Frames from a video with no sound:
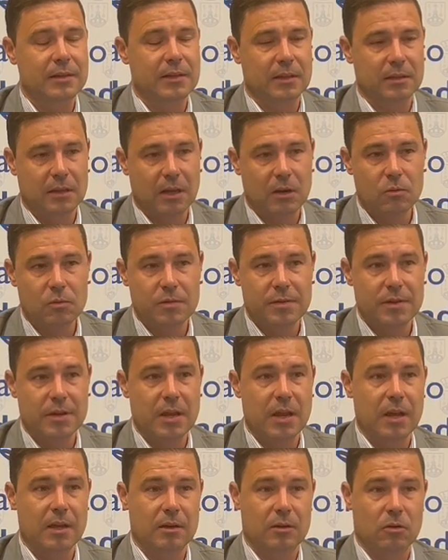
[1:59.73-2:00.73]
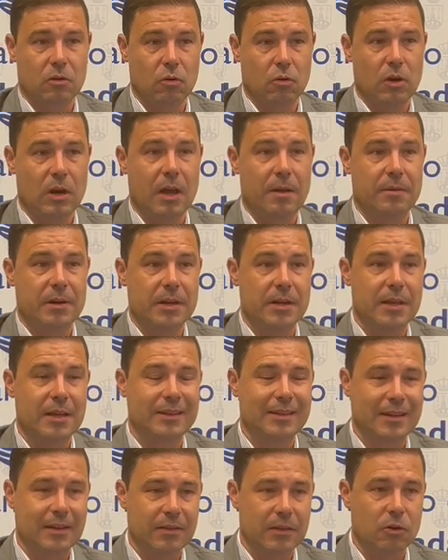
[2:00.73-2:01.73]
Santa Lucía con la
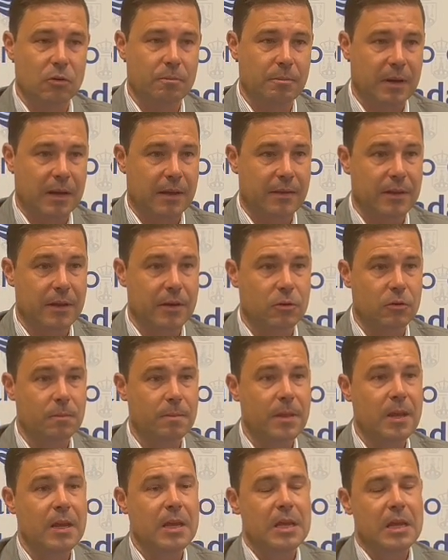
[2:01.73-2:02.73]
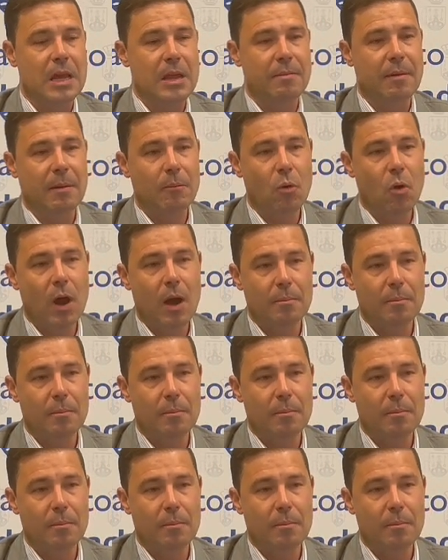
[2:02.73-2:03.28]
avenida Tren de los Panaderos y vamos a